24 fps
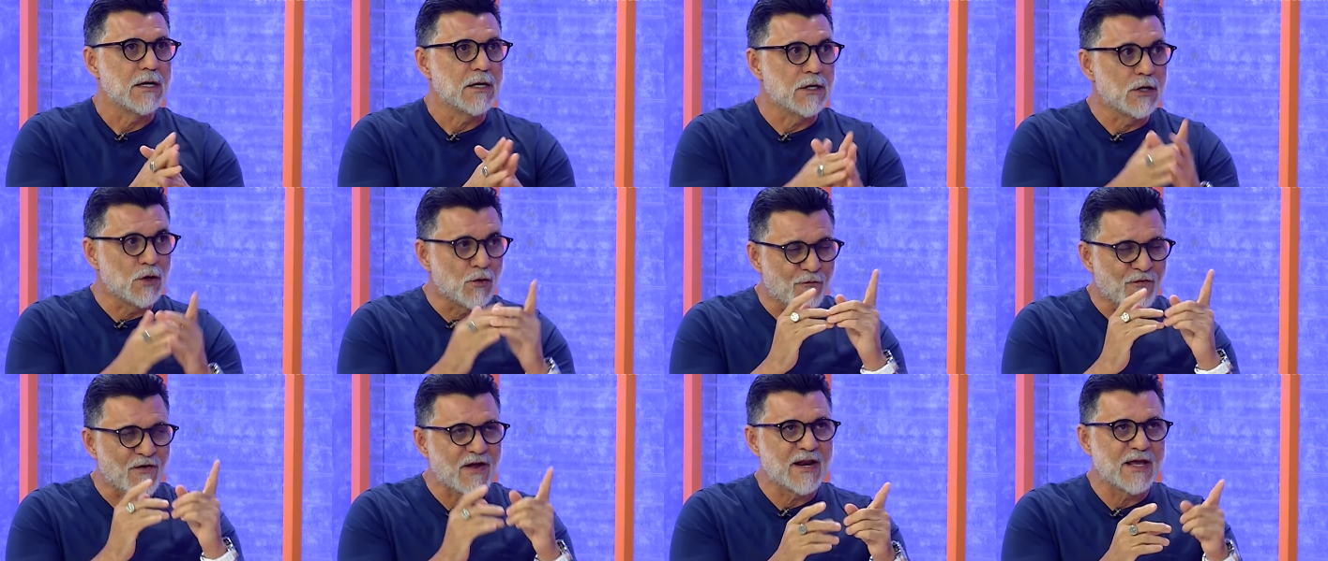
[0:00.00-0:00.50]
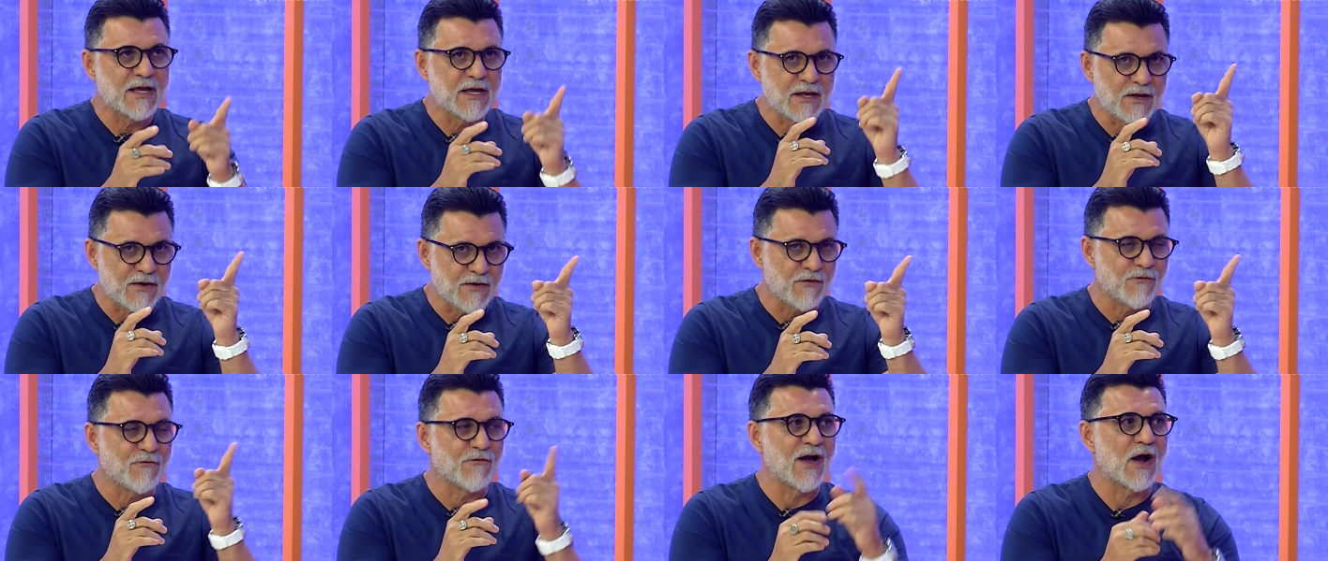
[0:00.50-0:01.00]
E eu
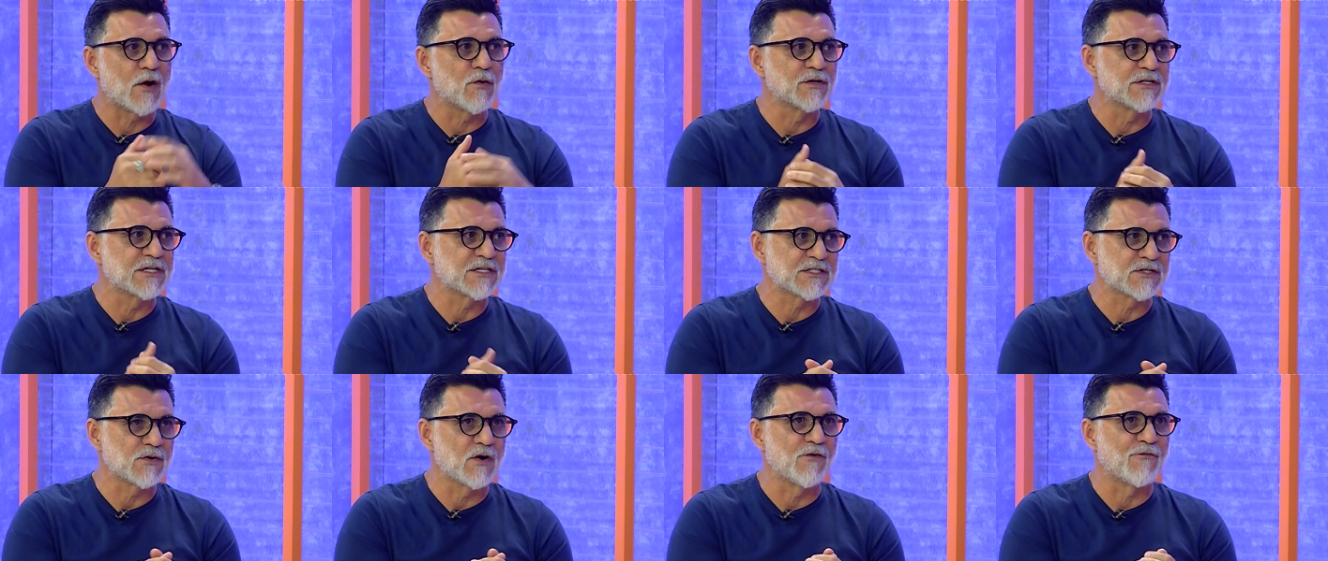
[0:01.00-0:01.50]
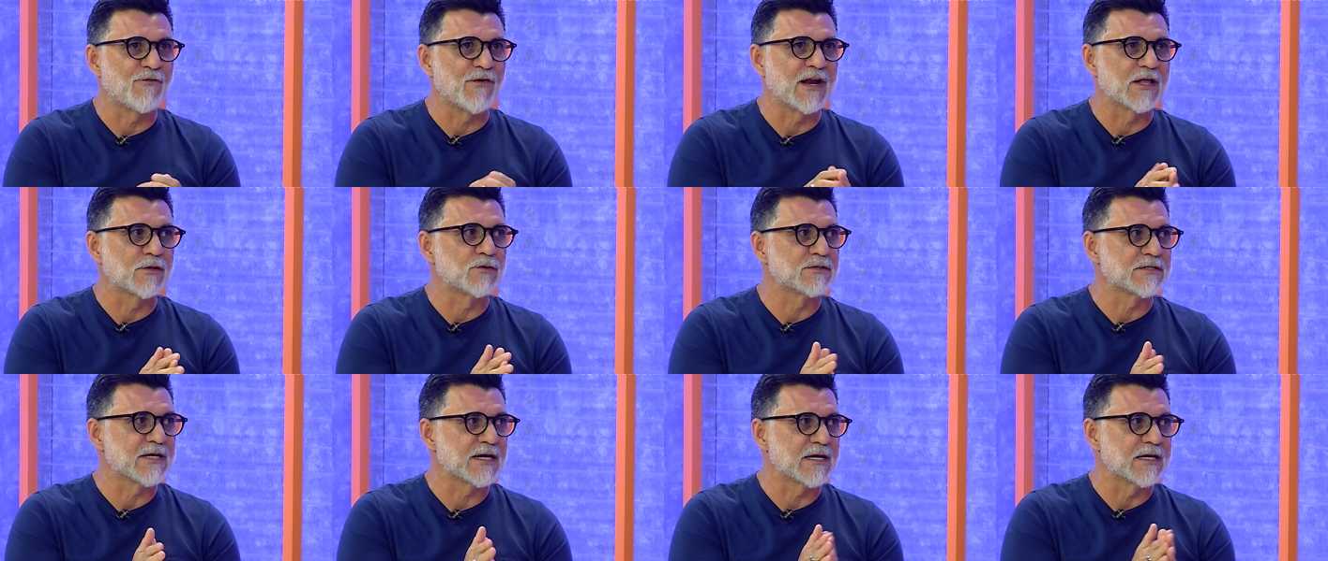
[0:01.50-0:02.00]
falei, vai acontecer uma
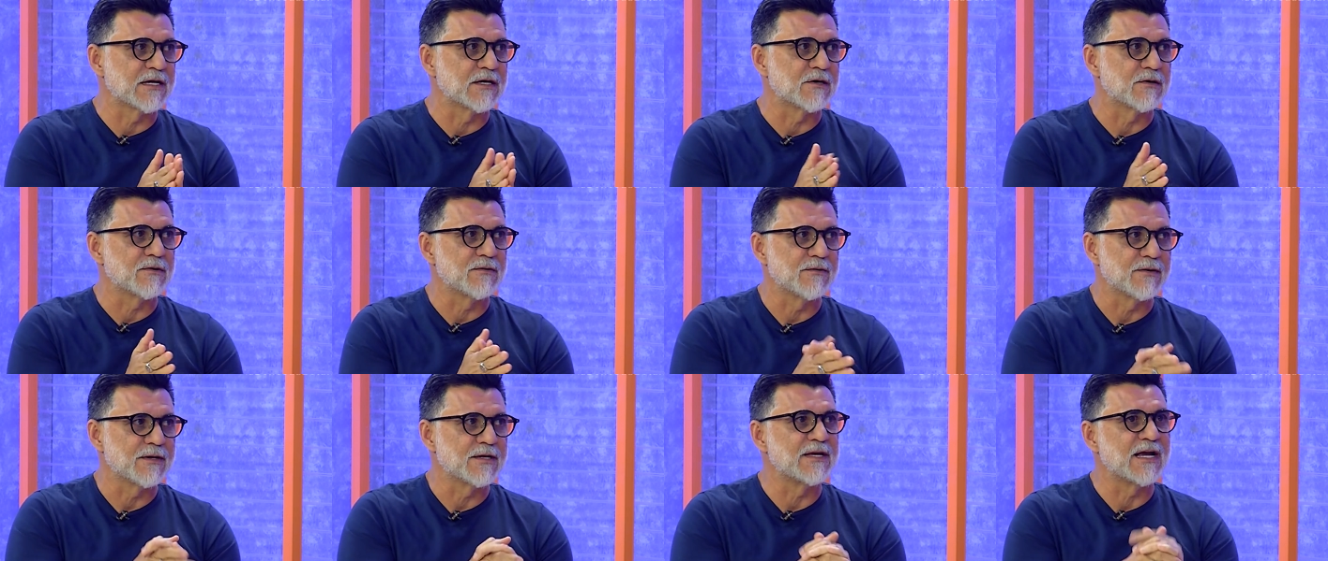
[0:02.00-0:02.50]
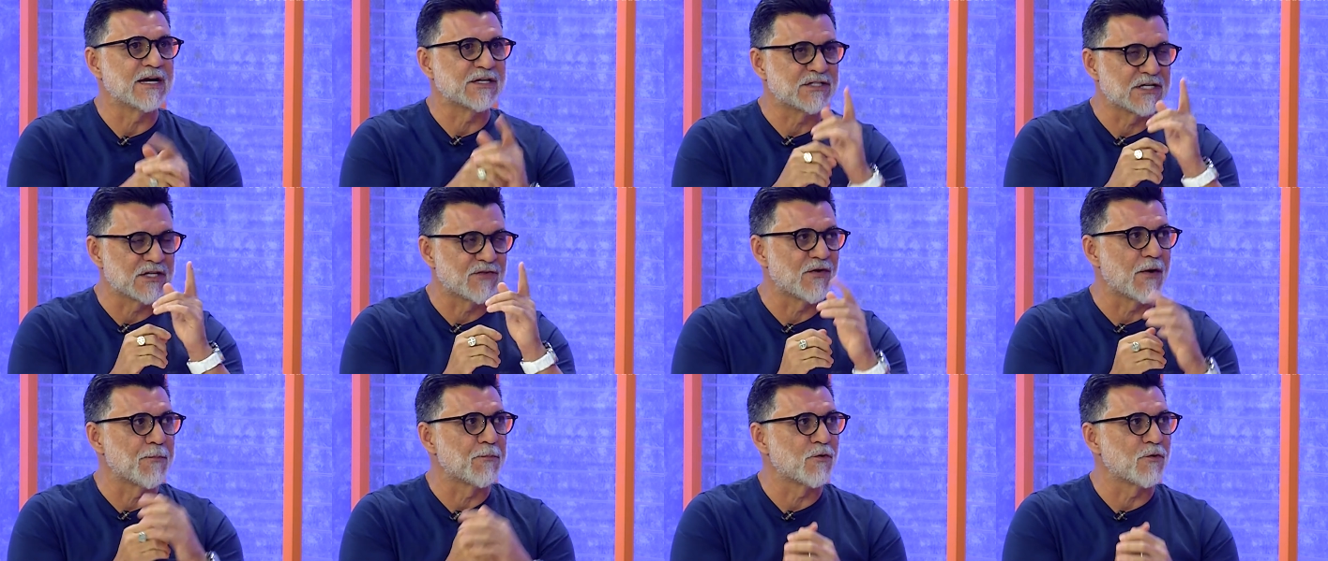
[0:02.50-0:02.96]
falha do zagueiro. E a gente vai